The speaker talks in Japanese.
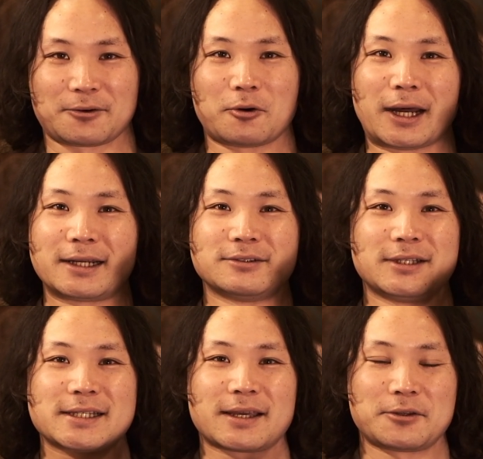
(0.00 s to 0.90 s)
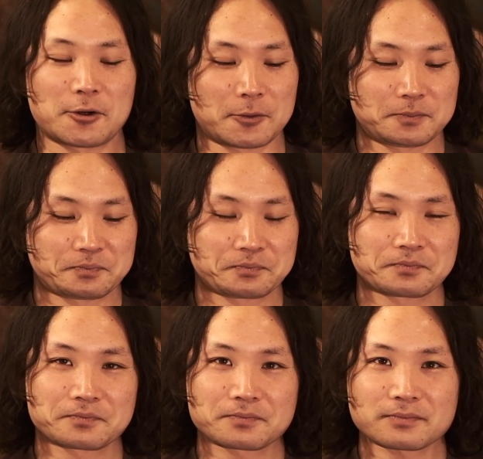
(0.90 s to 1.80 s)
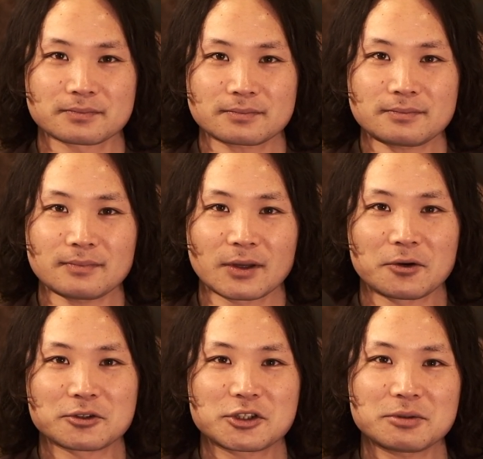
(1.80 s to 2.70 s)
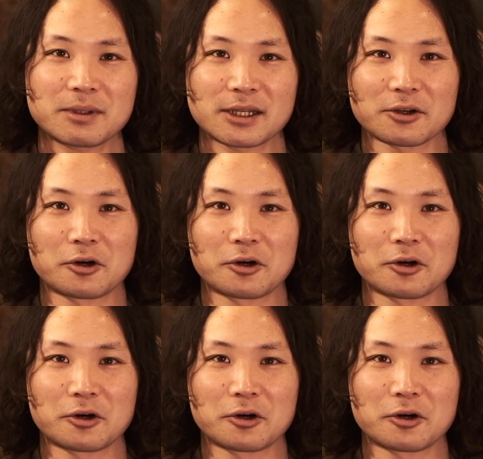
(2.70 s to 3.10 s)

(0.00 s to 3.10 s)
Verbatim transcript: こうあるんですけど、ごじゅうミリ の